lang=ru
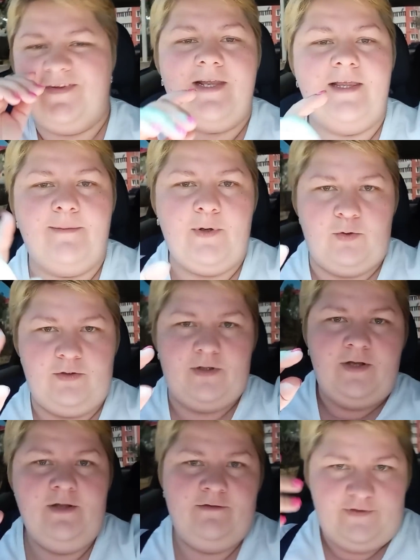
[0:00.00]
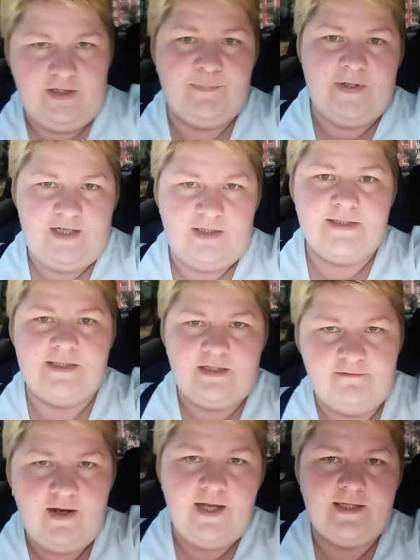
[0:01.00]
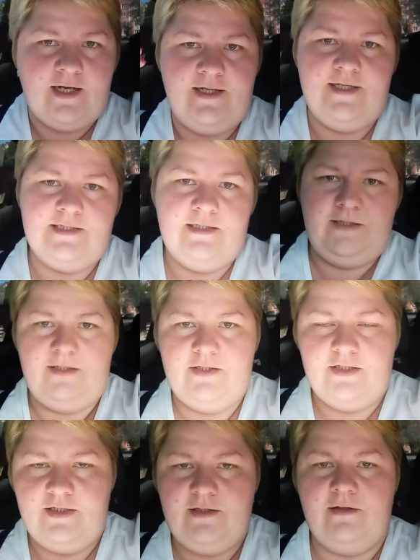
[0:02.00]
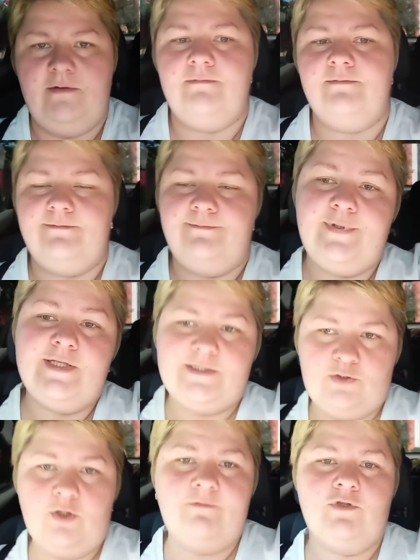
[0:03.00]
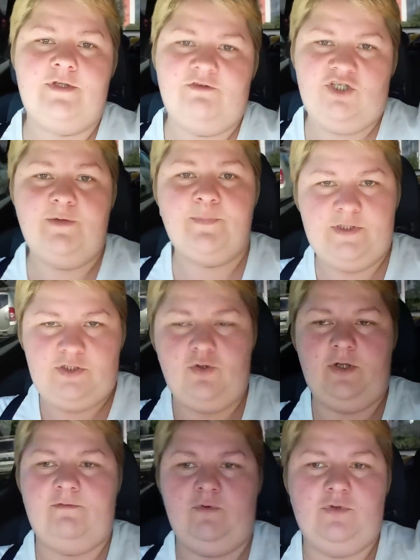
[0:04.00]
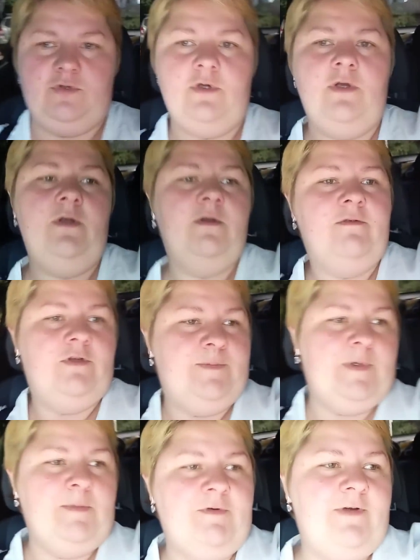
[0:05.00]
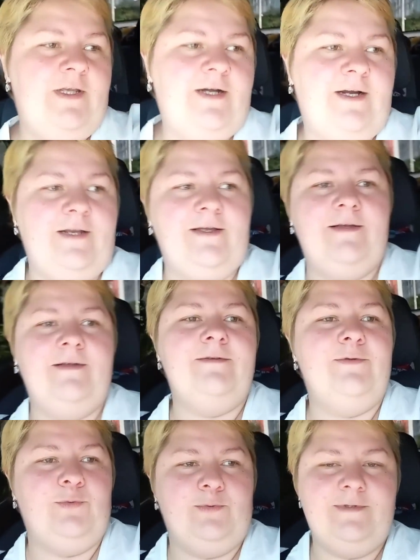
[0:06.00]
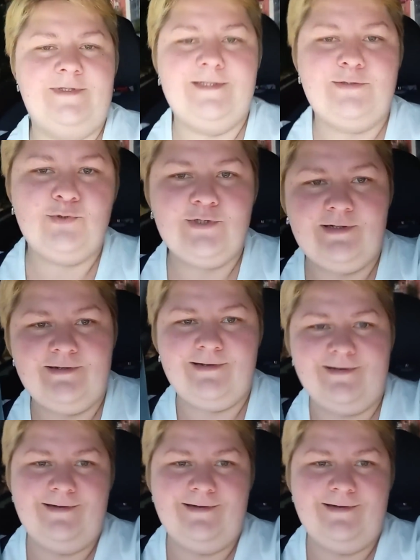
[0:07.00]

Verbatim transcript: Вернее, наоборот. Фен, понятно, закрывает, а если не это, пристегиваюсь, девочки, пристегиваюсь. Вот теперь мы выехали, ну, здесь уже